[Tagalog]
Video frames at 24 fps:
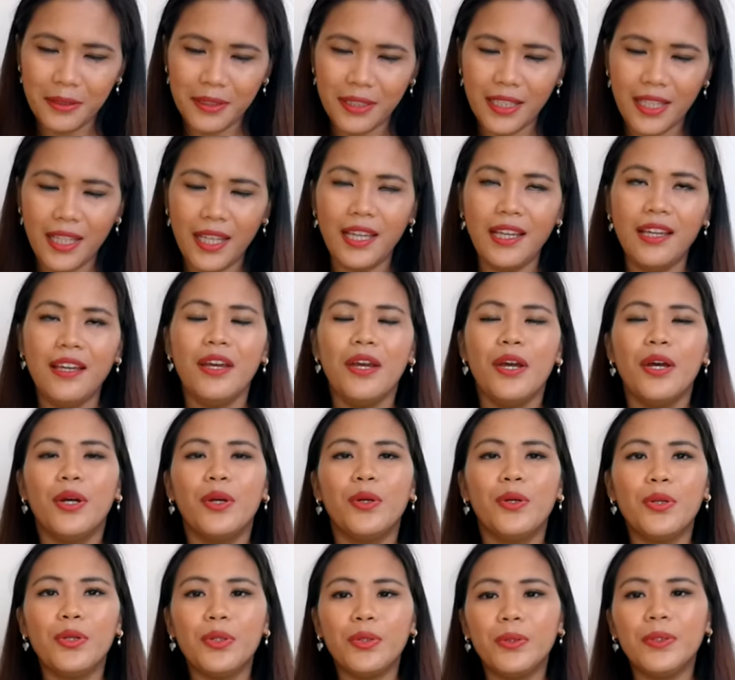Okay?
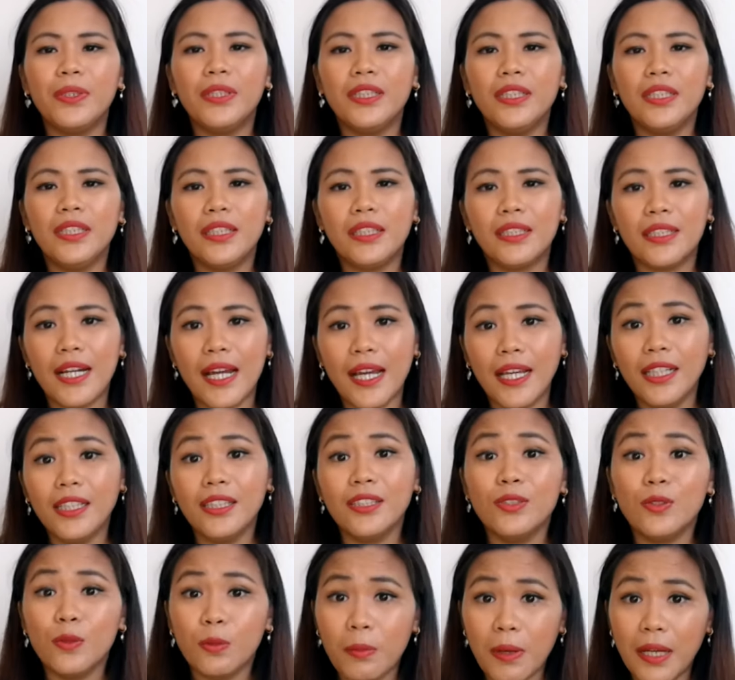You heard it
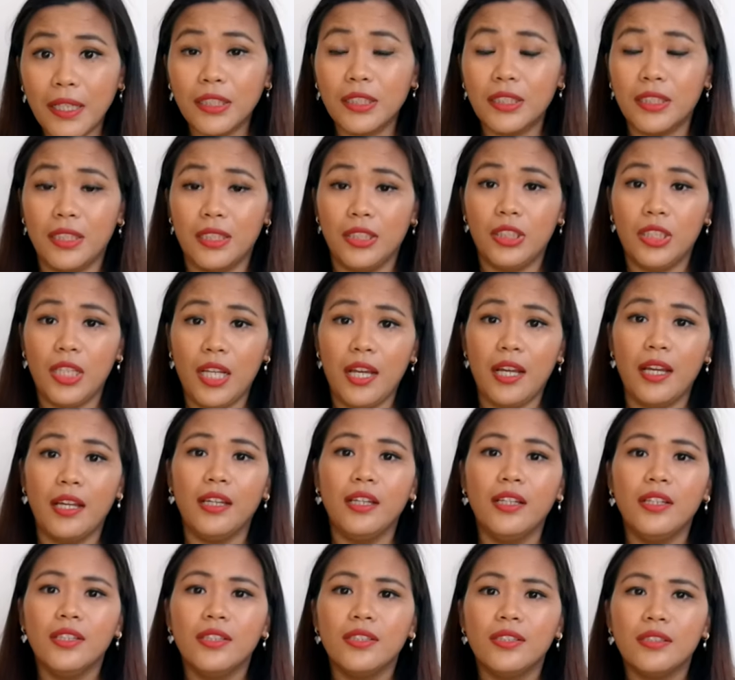right, subasta
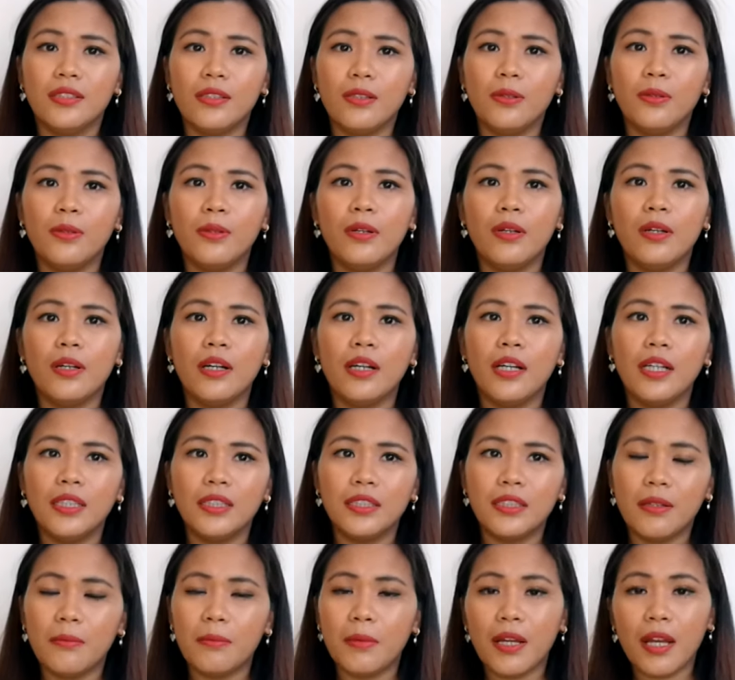siya. So,
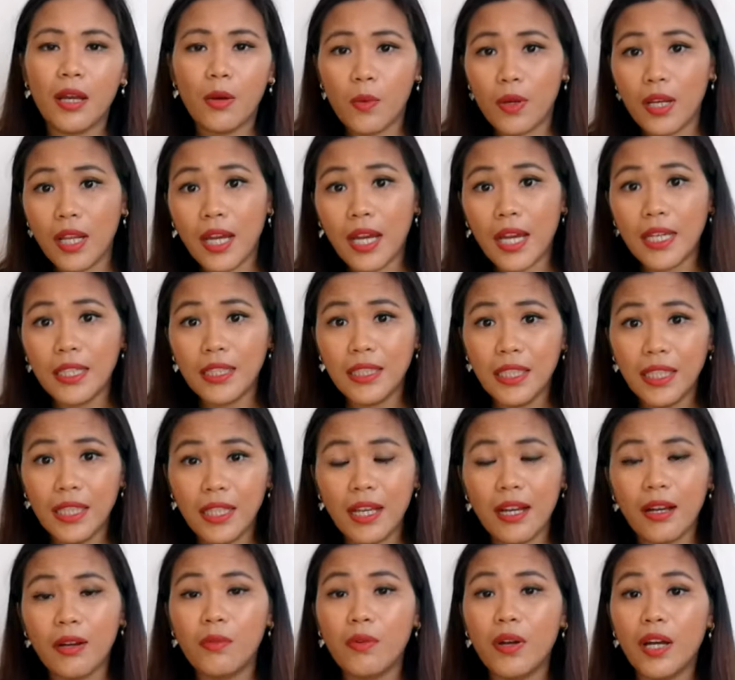sa mga walang
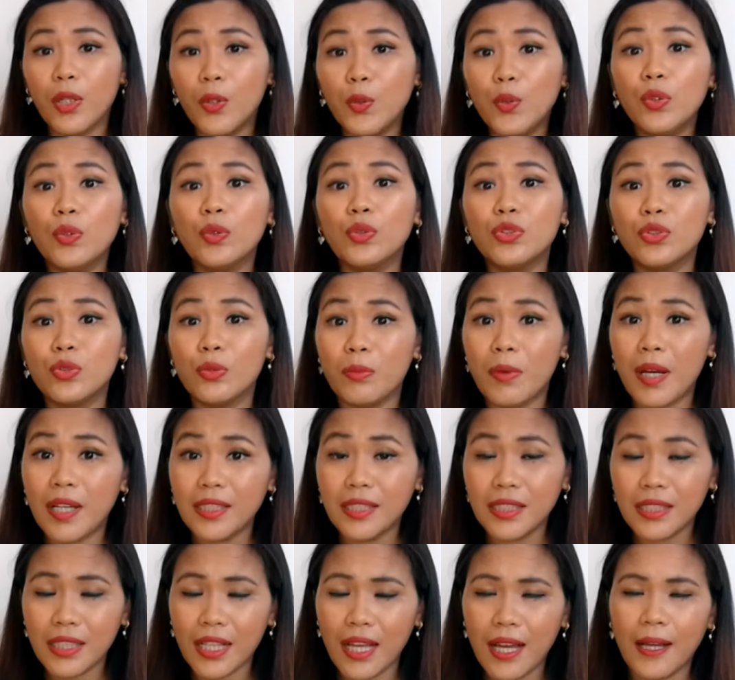idea kung ano yung
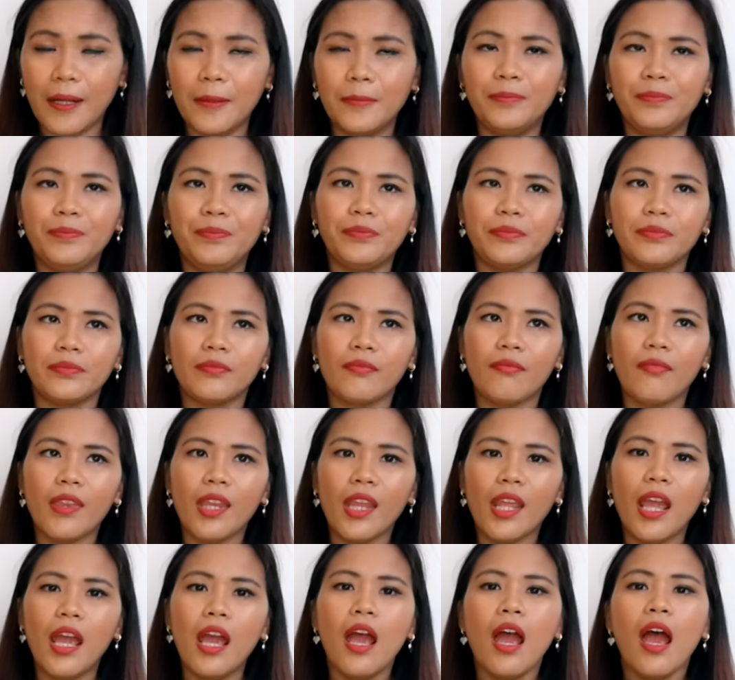subasta,
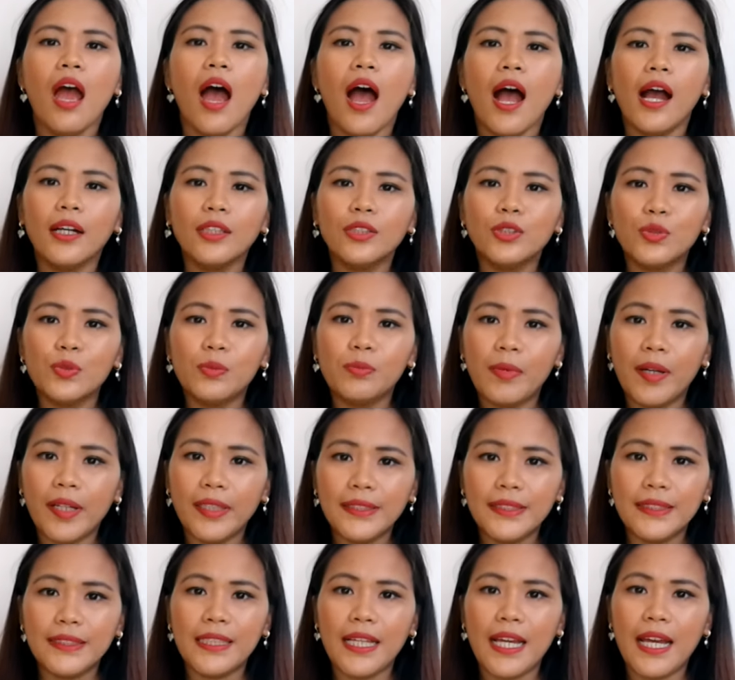ang
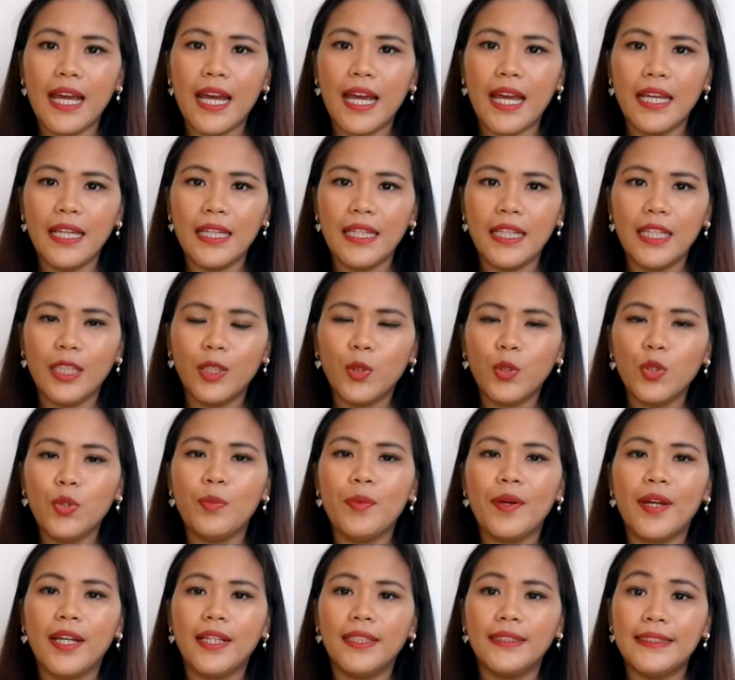subasta ay ito
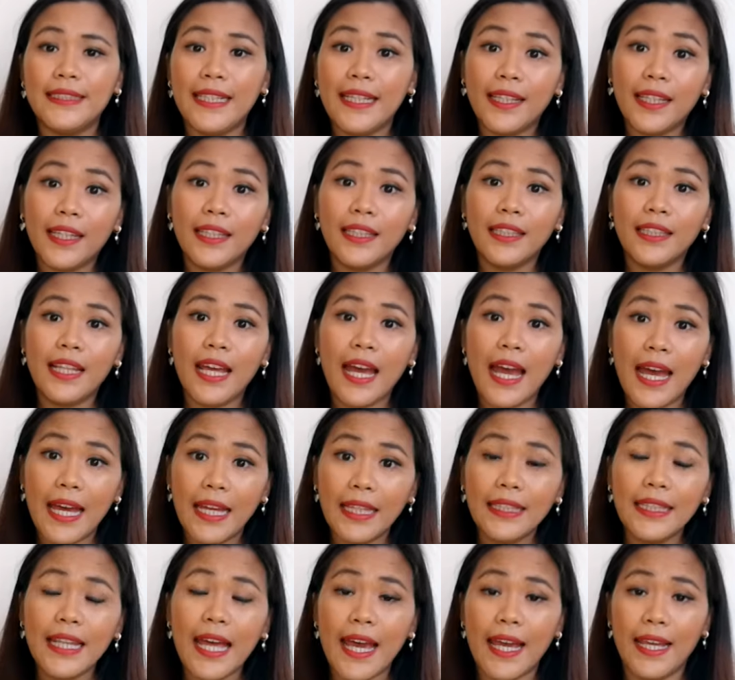yung mga
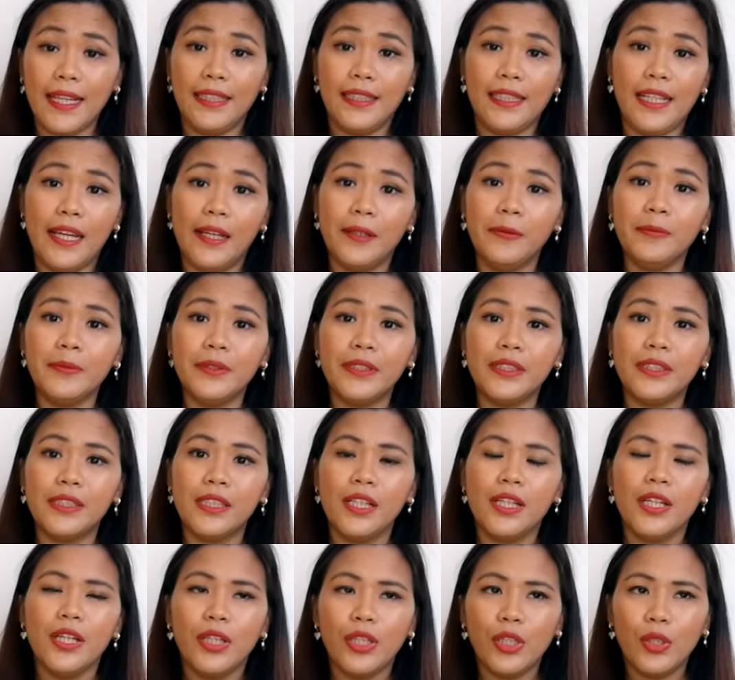second-hand
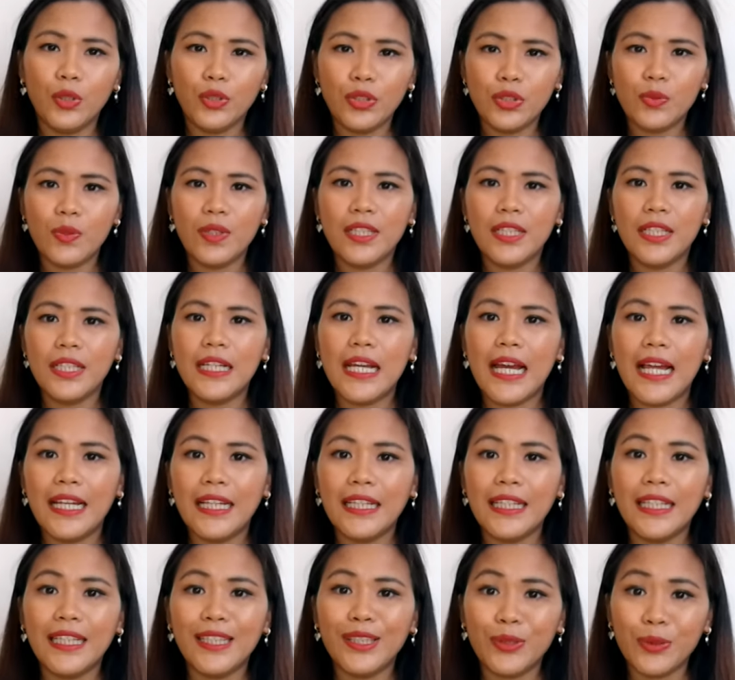items Usually,
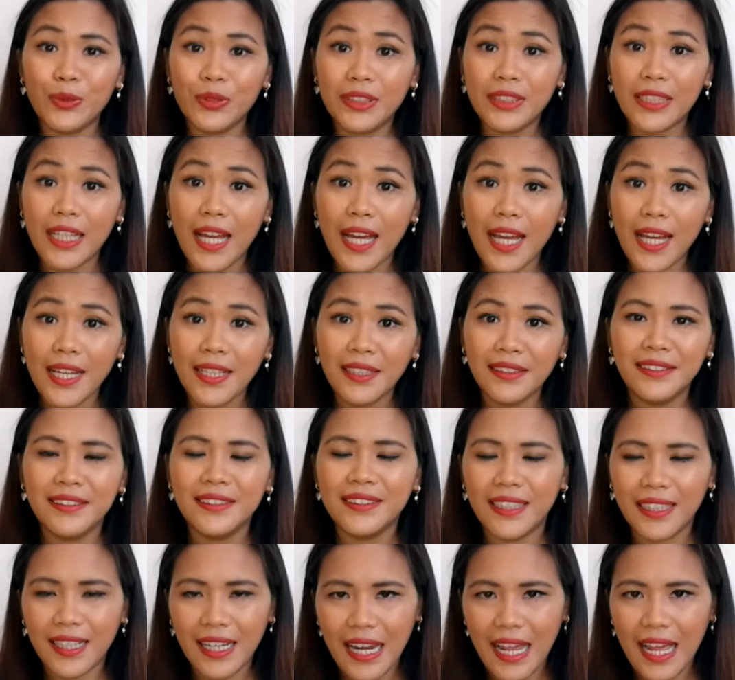galing ito sa
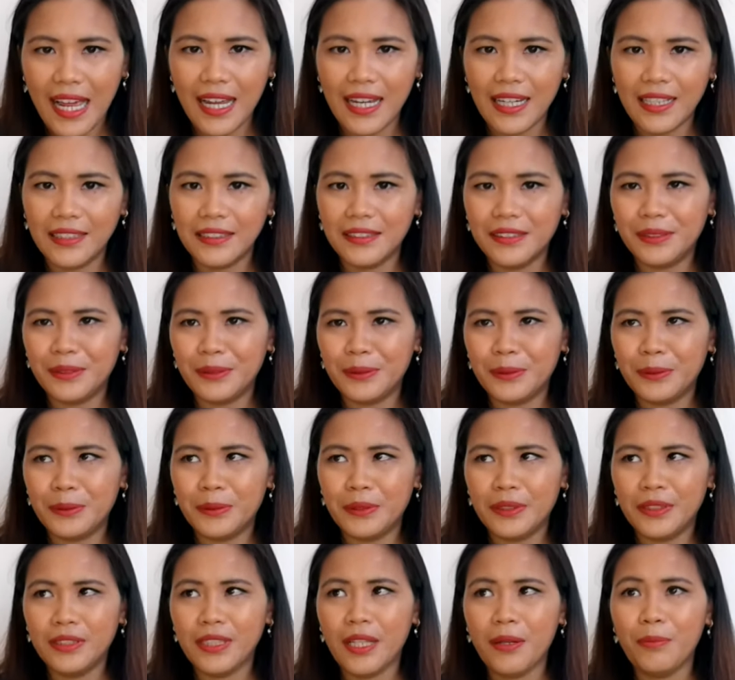sanlaan.
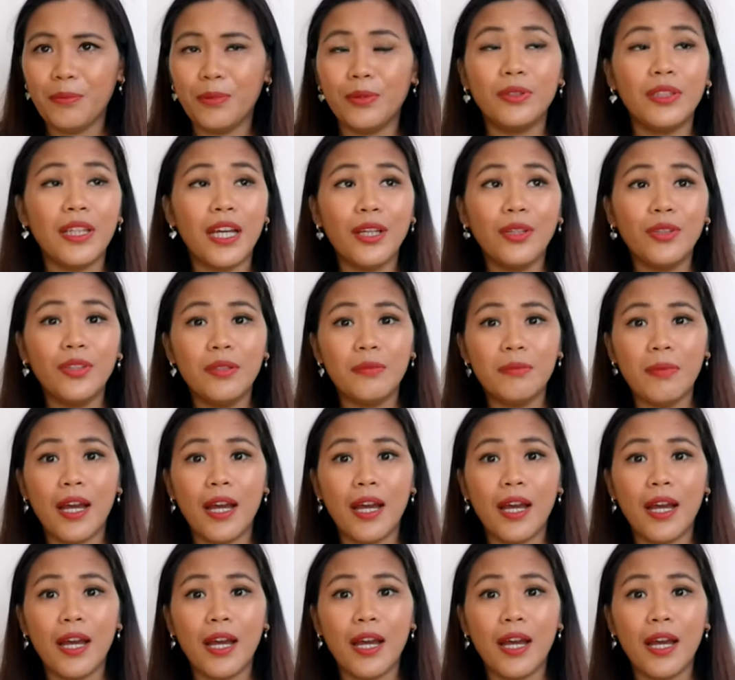So, example tayo, di